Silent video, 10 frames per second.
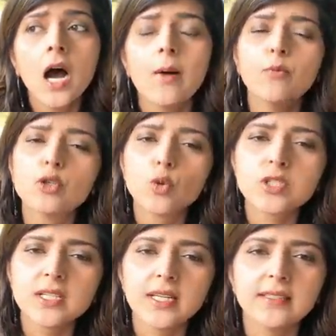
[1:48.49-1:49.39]
हम वो
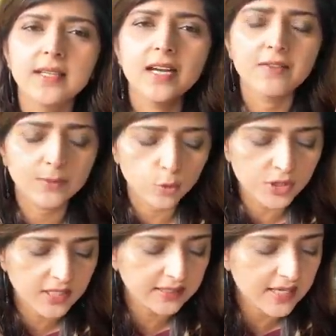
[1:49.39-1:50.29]
सोचते रहते हैं हर वक्त
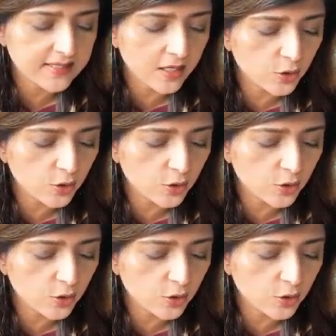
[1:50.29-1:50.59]
सोचते रहते हैं ऐसा